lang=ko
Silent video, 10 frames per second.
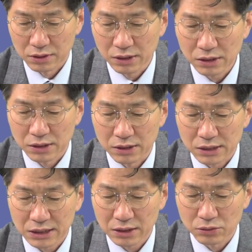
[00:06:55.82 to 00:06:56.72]
예? 예,
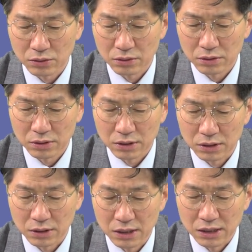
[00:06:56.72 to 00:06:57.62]
사당동,
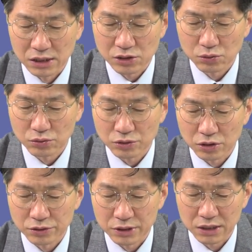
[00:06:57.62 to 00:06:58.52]
예, 이쪽으로
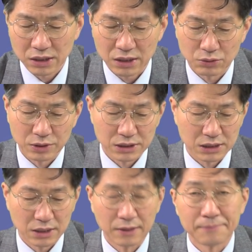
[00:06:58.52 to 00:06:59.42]
접근성이
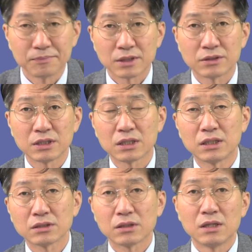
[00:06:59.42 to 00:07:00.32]
양호해진다.
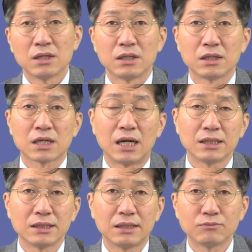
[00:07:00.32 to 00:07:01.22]
그러니까 이
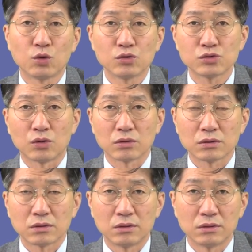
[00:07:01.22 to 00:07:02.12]
강남 동쪽,
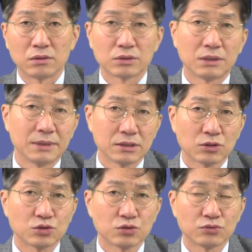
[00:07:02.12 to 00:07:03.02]
어, 그다음에
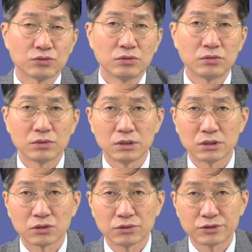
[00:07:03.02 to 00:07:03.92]
서쪽으로 이
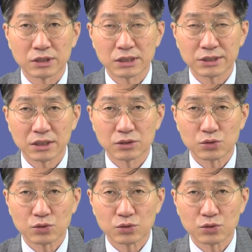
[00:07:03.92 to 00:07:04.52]
접근성이 상당히